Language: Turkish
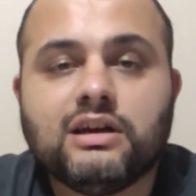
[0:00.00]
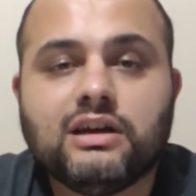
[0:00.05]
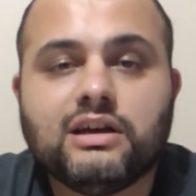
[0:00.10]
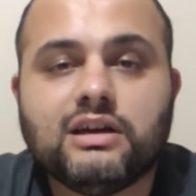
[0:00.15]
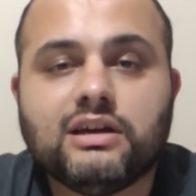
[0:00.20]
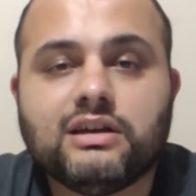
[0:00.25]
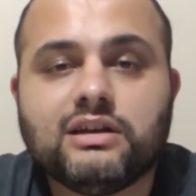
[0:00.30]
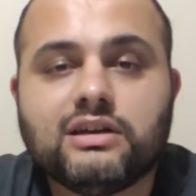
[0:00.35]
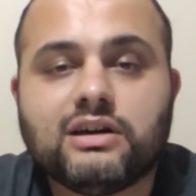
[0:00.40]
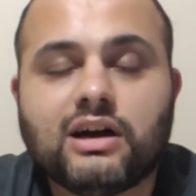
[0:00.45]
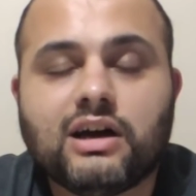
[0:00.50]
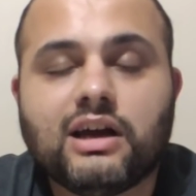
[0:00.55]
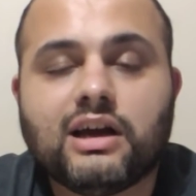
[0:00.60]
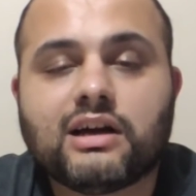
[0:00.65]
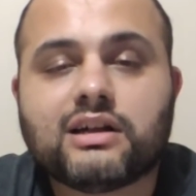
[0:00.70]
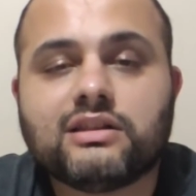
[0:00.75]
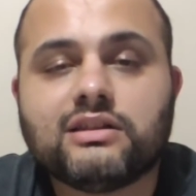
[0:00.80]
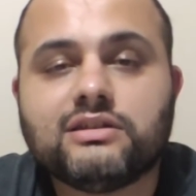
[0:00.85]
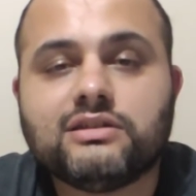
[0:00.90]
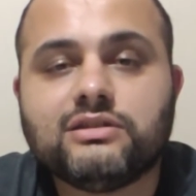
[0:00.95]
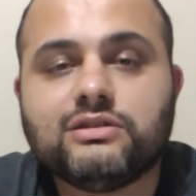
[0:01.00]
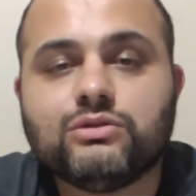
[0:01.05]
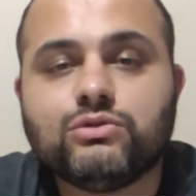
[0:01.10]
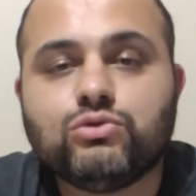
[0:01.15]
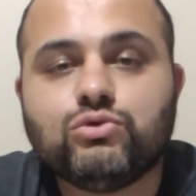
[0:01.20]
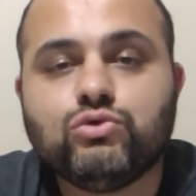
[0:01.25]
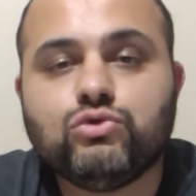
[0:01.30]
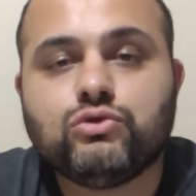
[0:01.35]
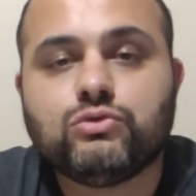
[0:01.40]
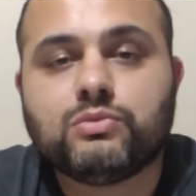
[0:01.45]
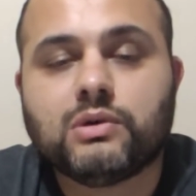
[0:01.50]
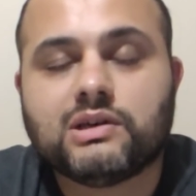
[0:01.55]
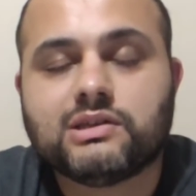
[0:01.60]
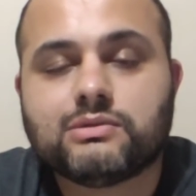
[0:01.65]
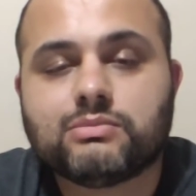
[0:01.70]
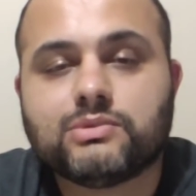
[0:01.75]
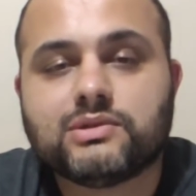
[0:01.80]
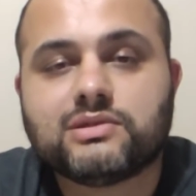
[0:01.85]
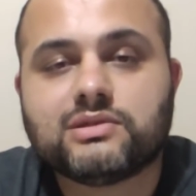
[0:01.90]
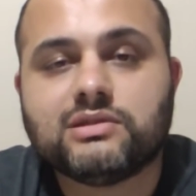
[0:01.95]
e, ayaklarını düz
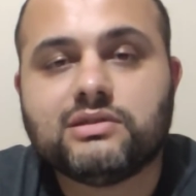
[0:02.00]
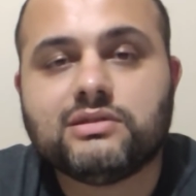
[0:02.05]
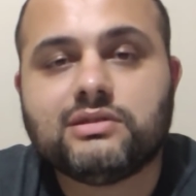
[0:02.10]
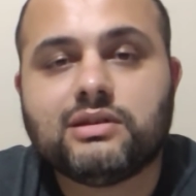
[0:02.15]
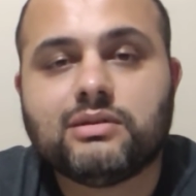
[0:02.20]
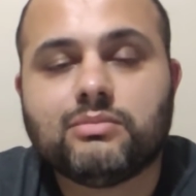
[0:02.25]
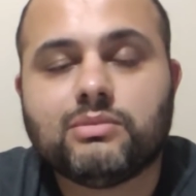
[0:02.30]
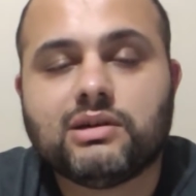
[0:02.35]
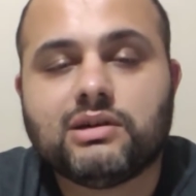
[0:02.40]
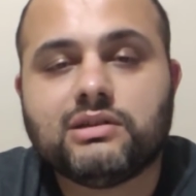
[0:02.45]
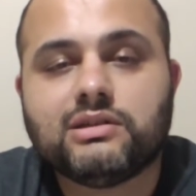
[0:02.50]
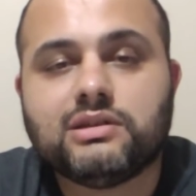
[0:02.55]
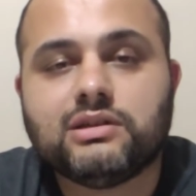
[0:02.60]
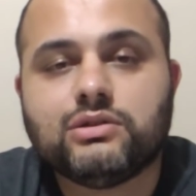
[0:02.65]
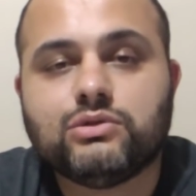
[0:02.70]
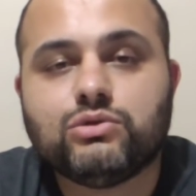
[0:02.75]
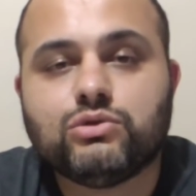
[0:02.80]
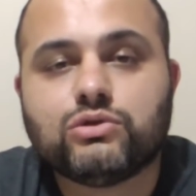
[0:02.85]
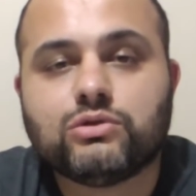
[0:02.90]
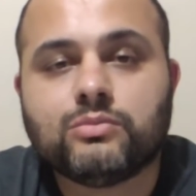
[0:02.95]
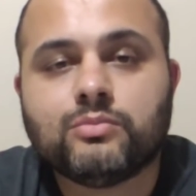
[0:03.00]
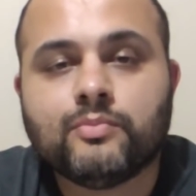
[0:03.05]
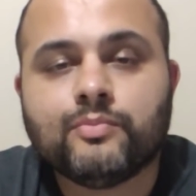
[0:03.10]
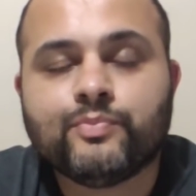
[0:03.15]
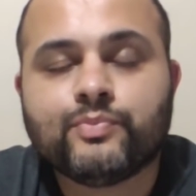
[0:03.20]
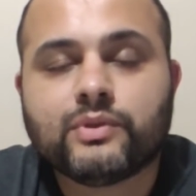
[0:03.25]
basmasını temenni ediyorum.